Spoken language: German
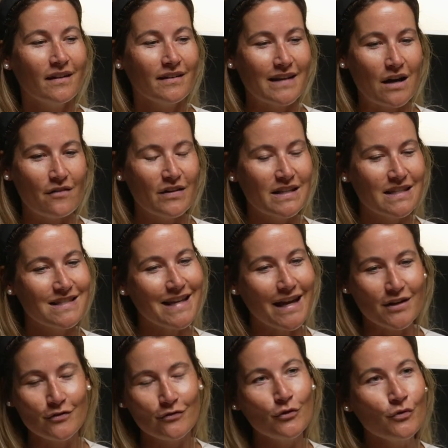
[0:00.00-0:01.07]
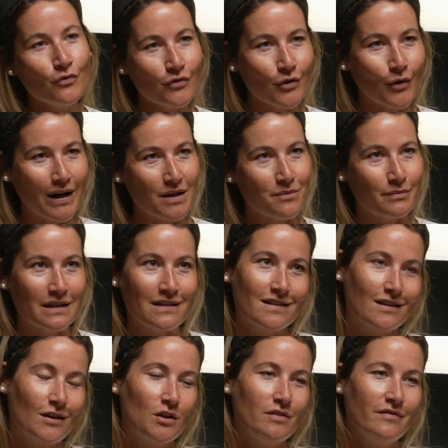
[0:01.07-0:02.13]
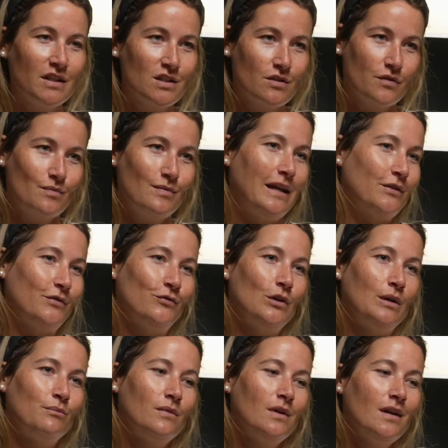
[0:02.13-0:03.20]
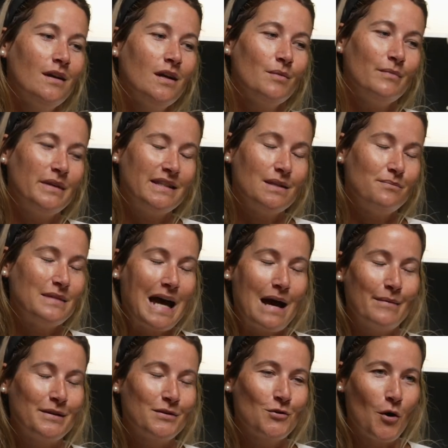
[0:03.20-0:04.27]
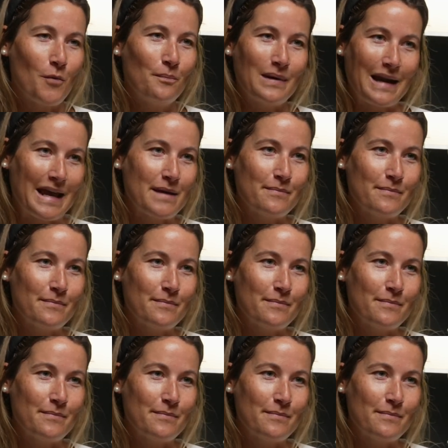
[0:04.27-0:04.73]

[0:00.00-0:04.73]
darf jetzt seit fünf Jahren im Pinzgau die Wirtschaftsplattform mit dem Namen Komm,